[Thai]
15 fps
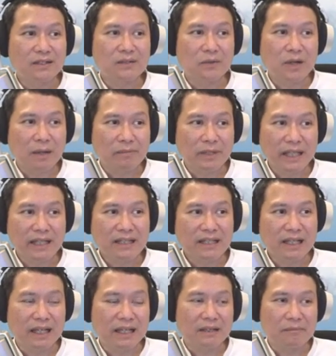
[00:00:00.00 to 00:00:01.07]
ความคิด
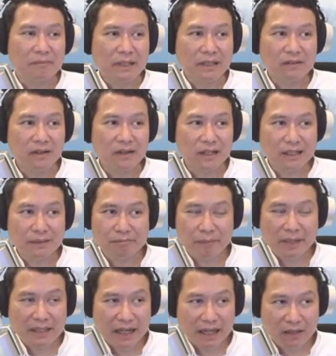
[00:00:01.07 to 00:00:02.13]
เนี่ย มันก็เป็น
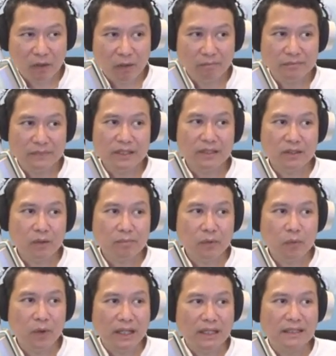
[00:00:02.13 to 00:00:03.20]
อารมณ์ที่รบก
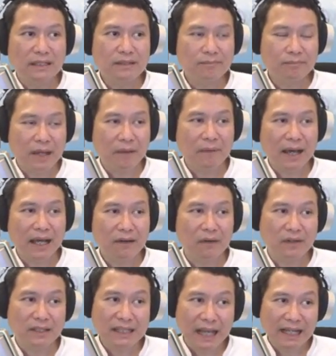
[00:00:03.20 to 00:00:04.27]
วนภาวะของ
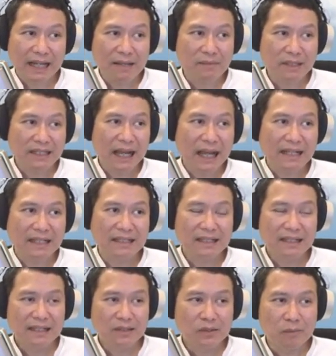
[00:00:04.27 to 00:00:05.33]
ใจได้เหมือนกัน
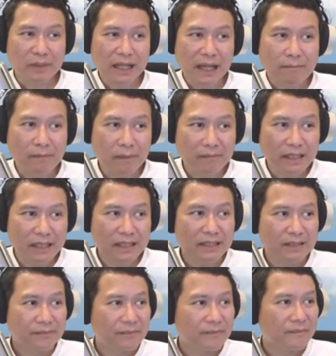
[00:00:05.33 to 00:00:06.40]
ถูกไหมครับ หมอบี
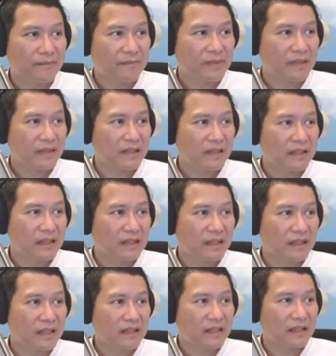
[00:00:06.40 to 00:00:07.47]
ครับ ผ
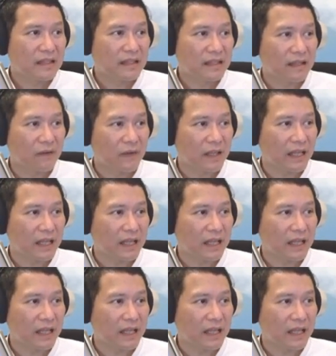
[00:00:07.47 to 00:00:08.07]
ม โอเค